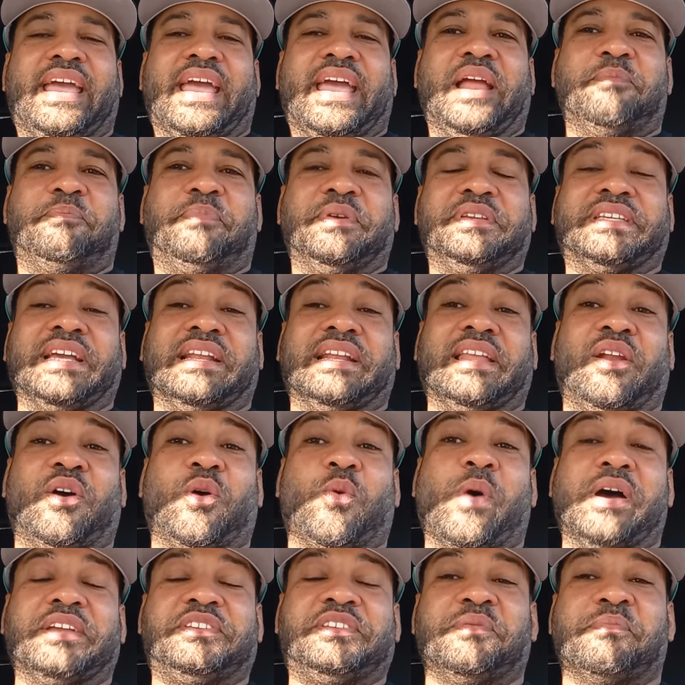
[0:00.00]
El pitcher de los
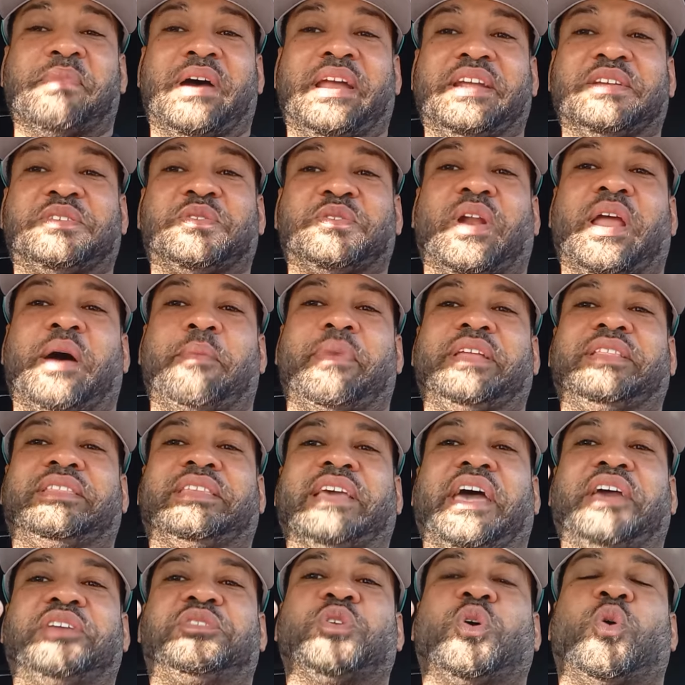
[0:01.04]
Guachimanes
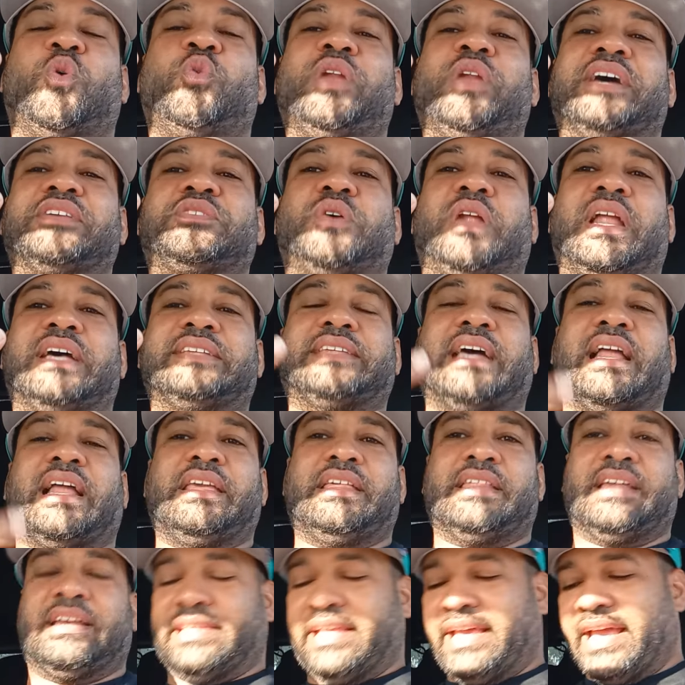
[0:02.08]
solamente ha hecho una sola
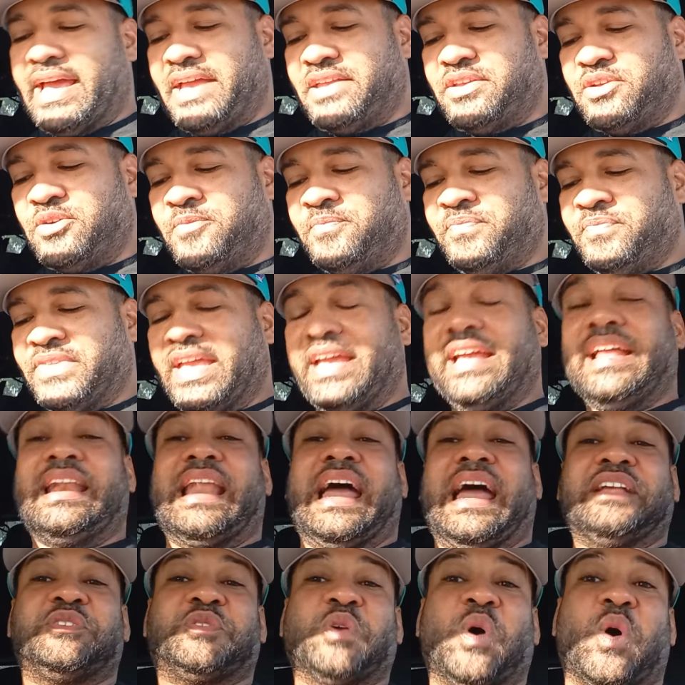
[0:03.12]
salida este año.
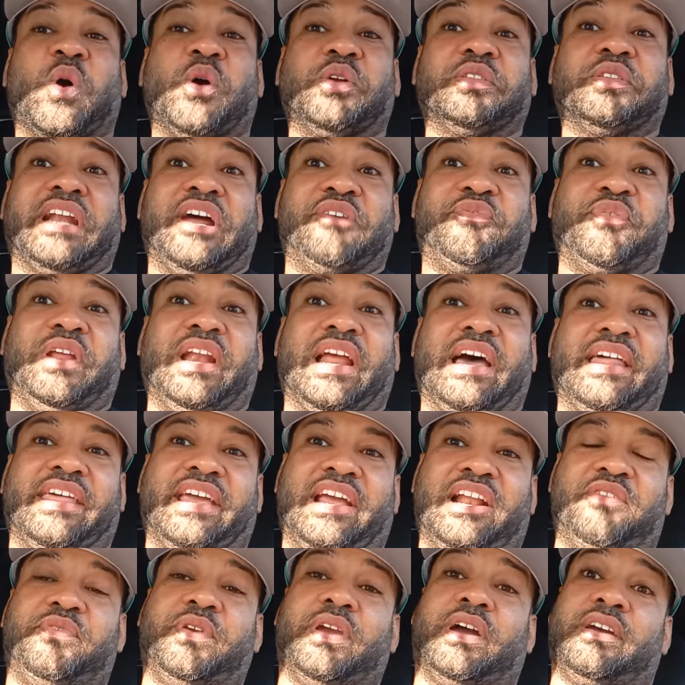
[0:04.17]
Lanzó contra
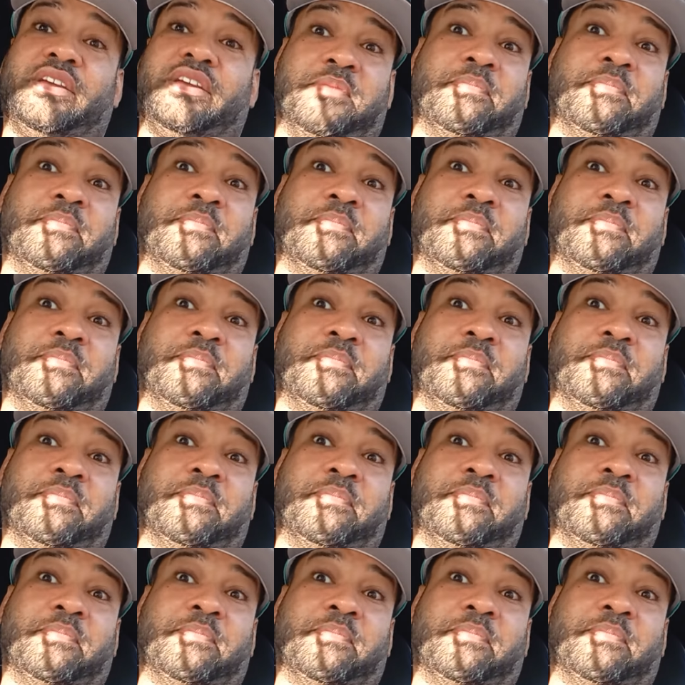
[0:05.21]
Filadelfia,